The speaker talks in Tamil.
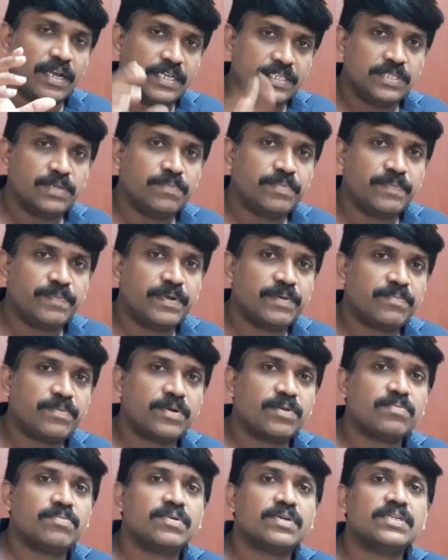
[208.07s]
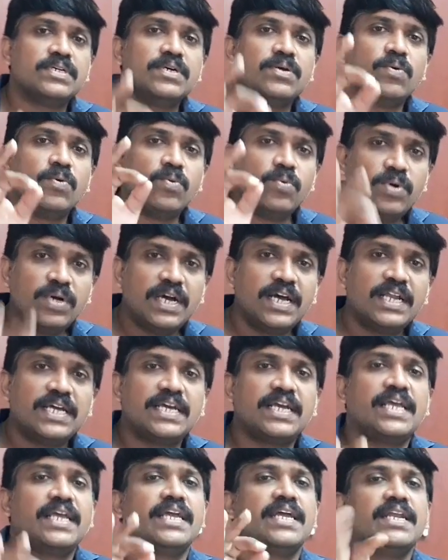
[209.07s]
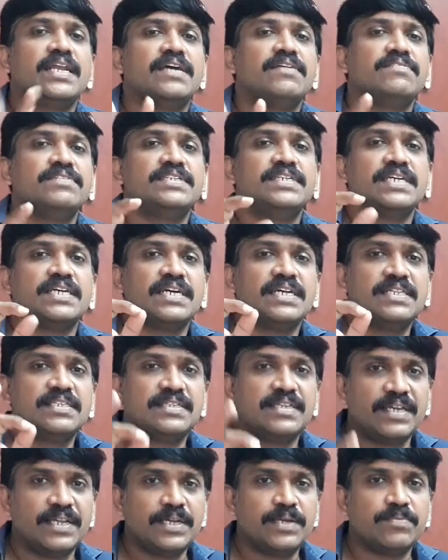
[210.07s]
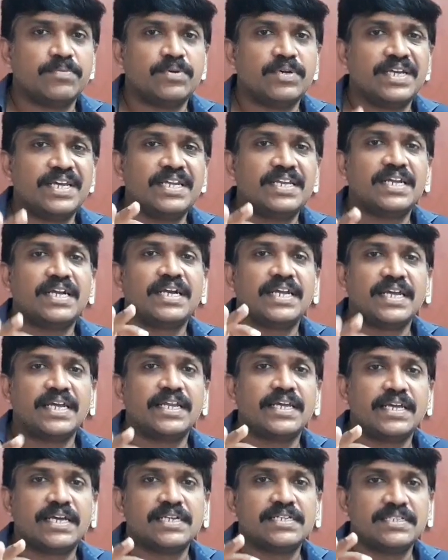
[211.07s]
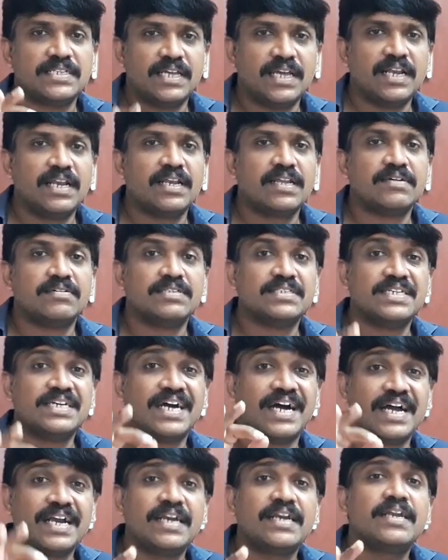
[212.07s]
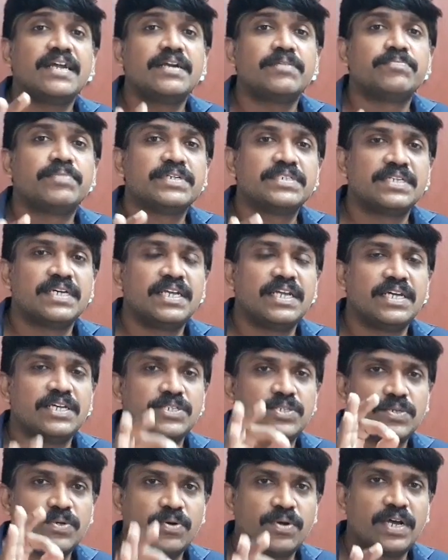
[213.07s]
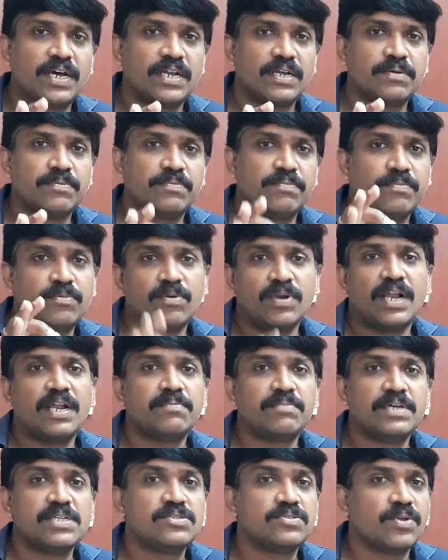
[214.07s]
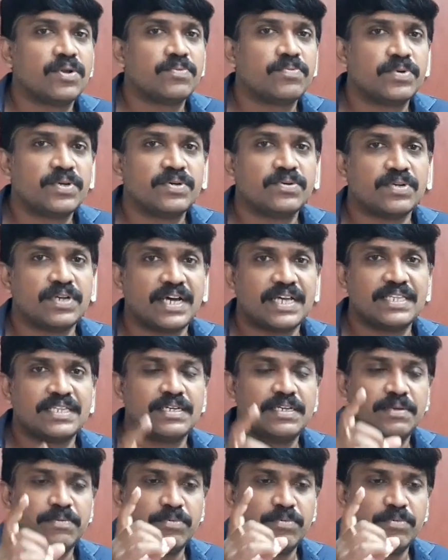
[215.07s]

ரெசியூம் ப்ரிப்பேர் பண்ணும்போது உங்களுக்கு என்ன விஷயங்கள் தெரியுமோ என்ன டெக்னிக்கல் ஸ்கில்லில் வந்து ஹண்ட்ரட் பர்சன்ட் நீங்கள் ஷூராக இருக்கும் உங்களால் பதில் சொல்ல முடியும் நான்